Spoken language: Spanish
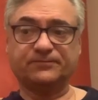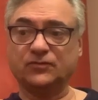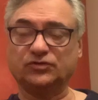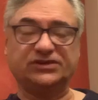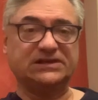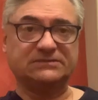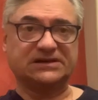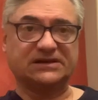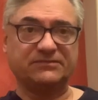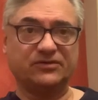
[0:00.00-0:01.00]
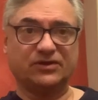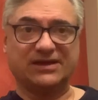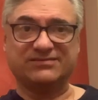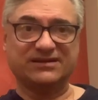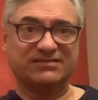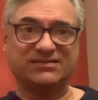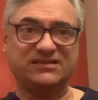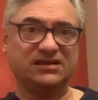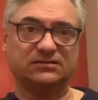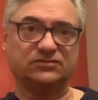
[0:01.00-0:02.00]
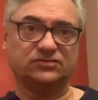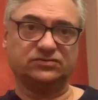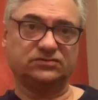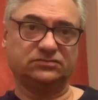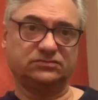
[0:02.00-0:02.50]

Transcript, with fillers: no tiene más remedio que hacer ciertos